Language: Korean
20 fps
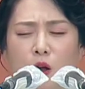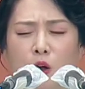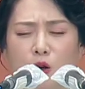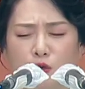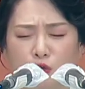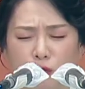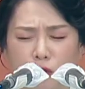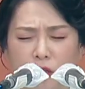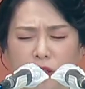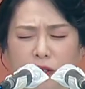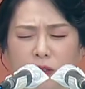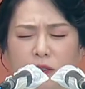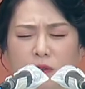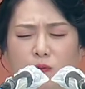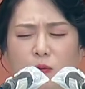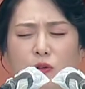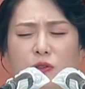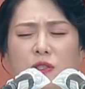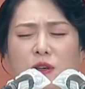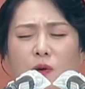우리는
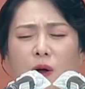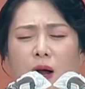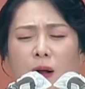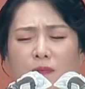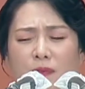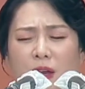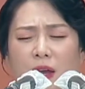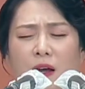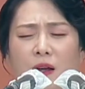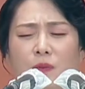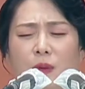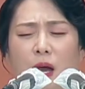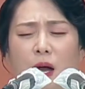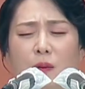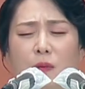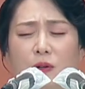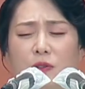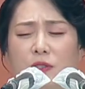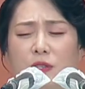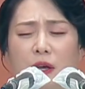목자와 함께하며
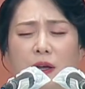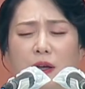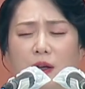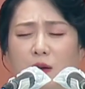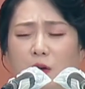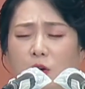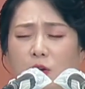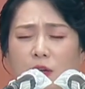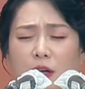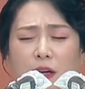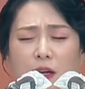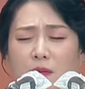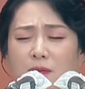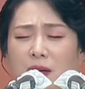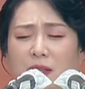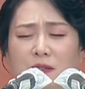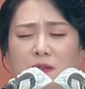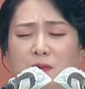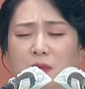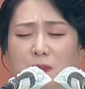아버지의 언약의
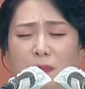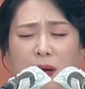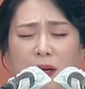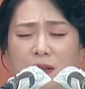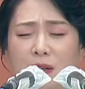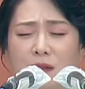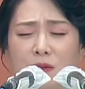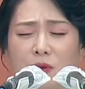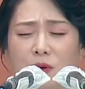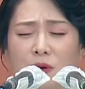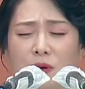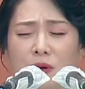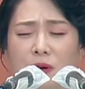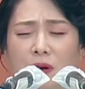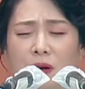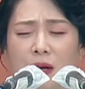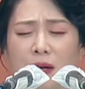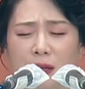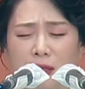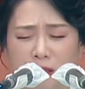말씀을 받았고
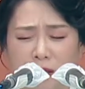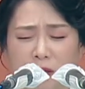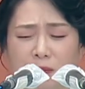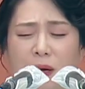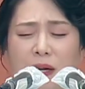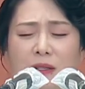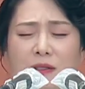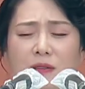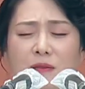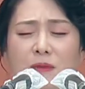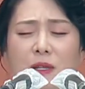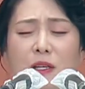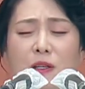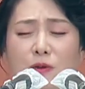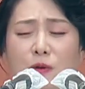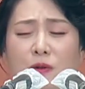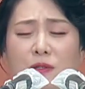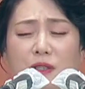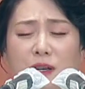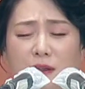그 말씀을
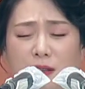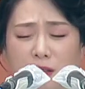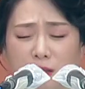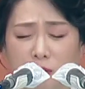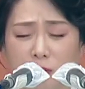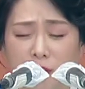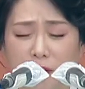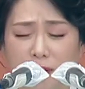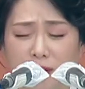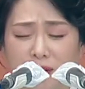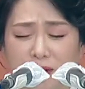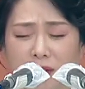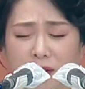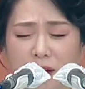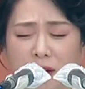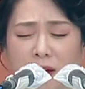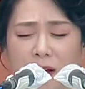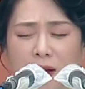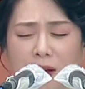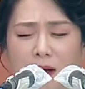이루고자 기도했는데
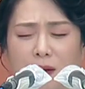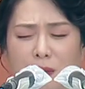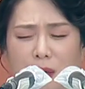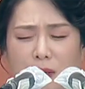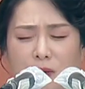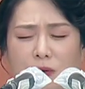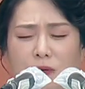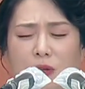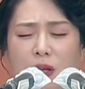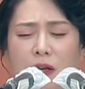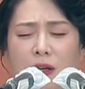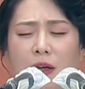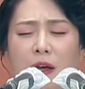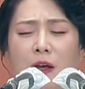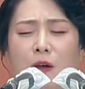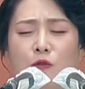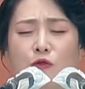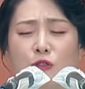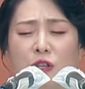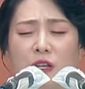바로 내게
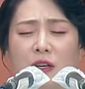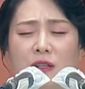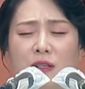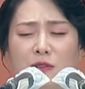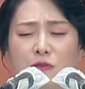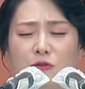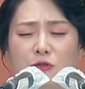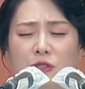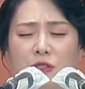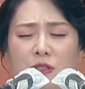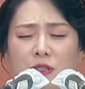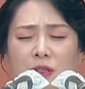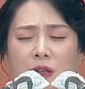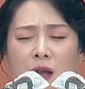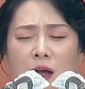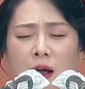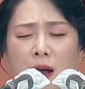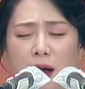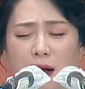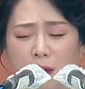우리에게 주신
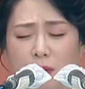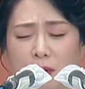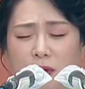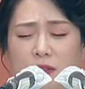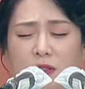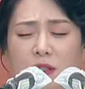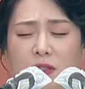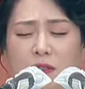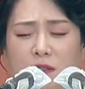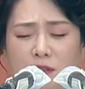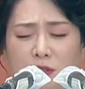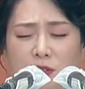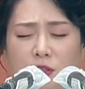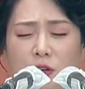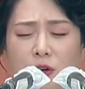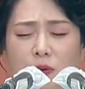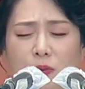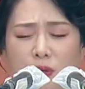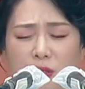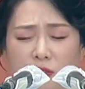아버지의
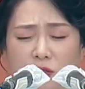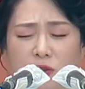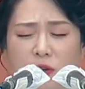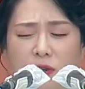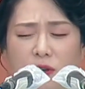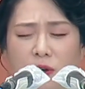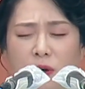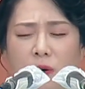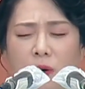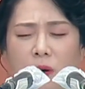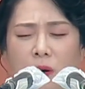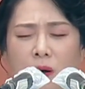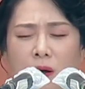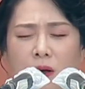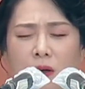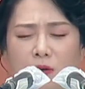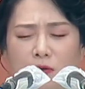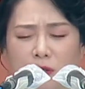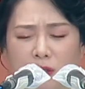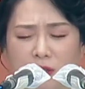뜻이요 비전이요
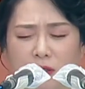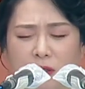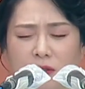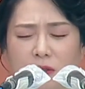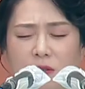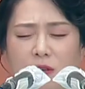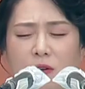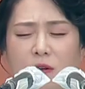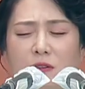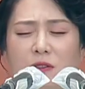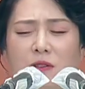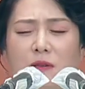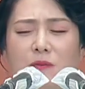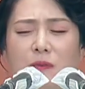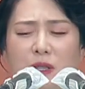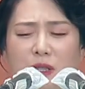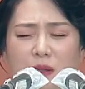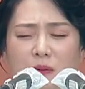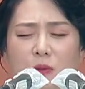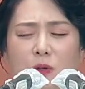우리는 그것을
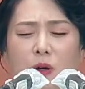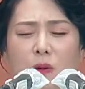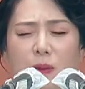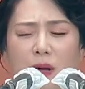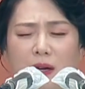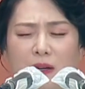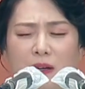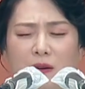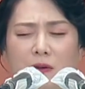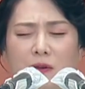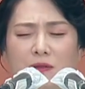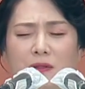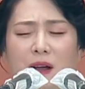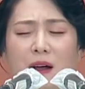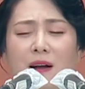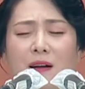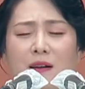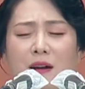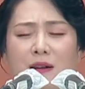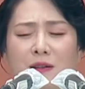믿음으로 바라고
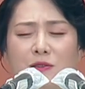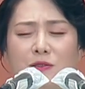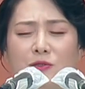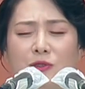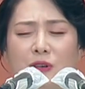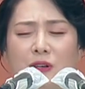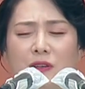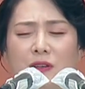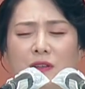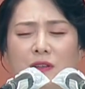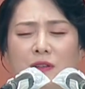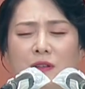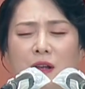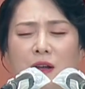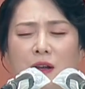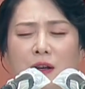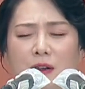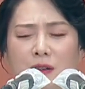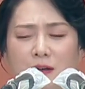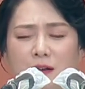나아갈 수 있는
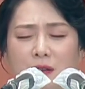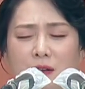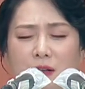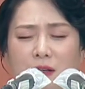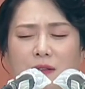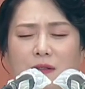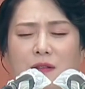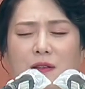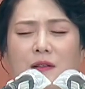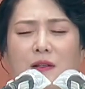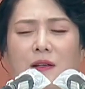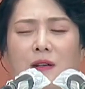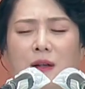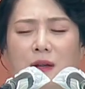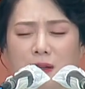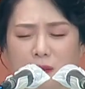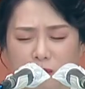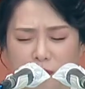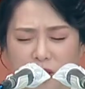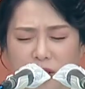의인들
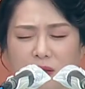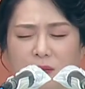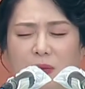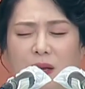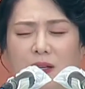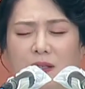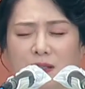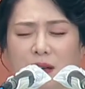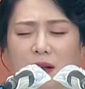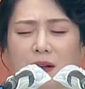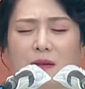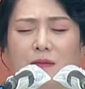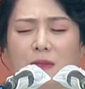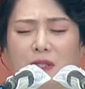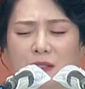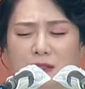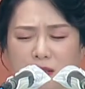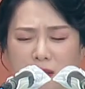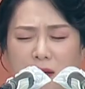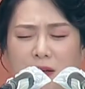믿음의 삶을
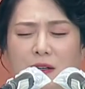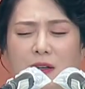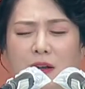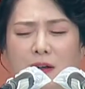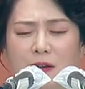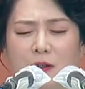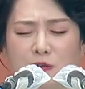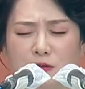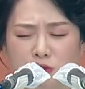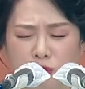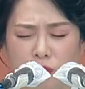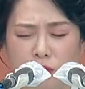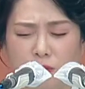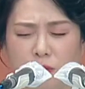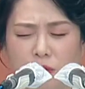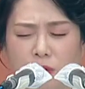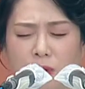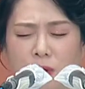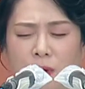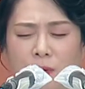살게 하여
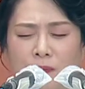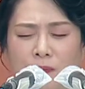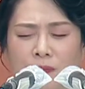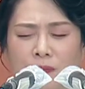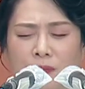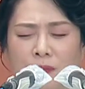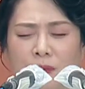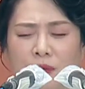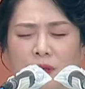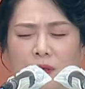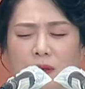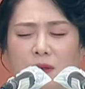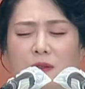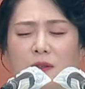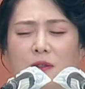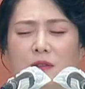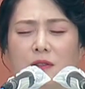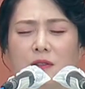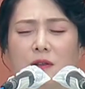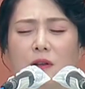주옵시고 그
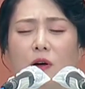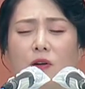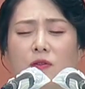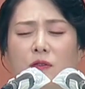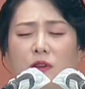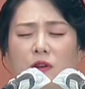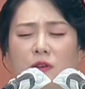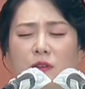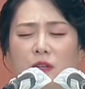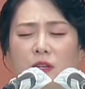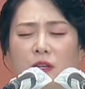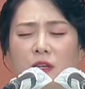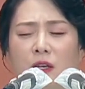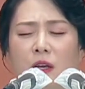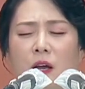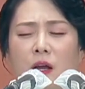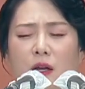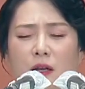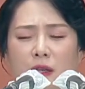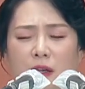뜻을 넉넉히
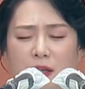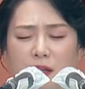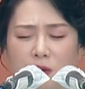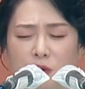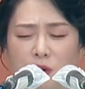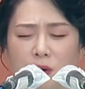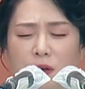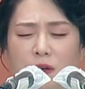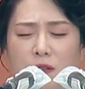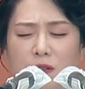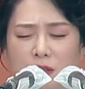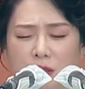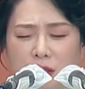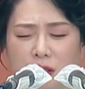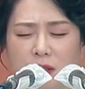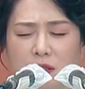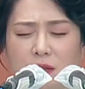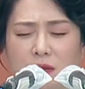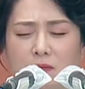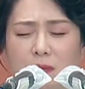이루어
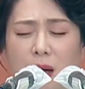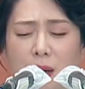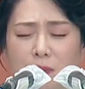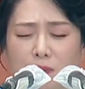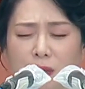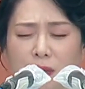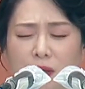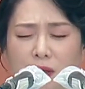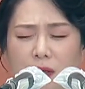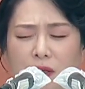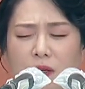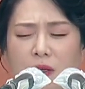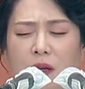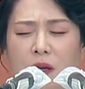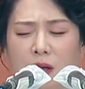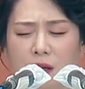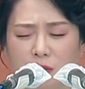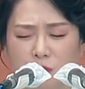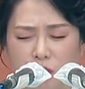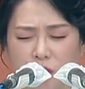드리는
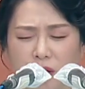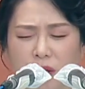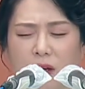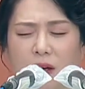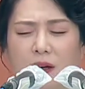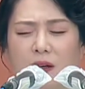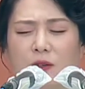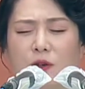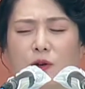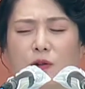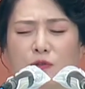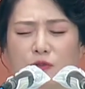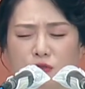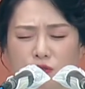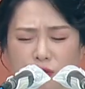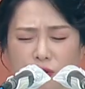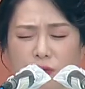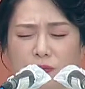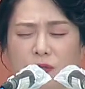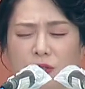만민이 되게 하여
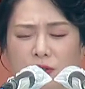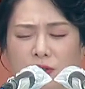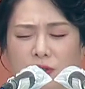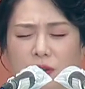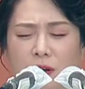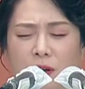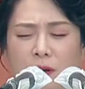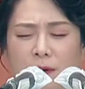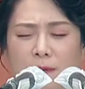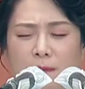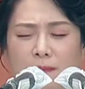주옵소서.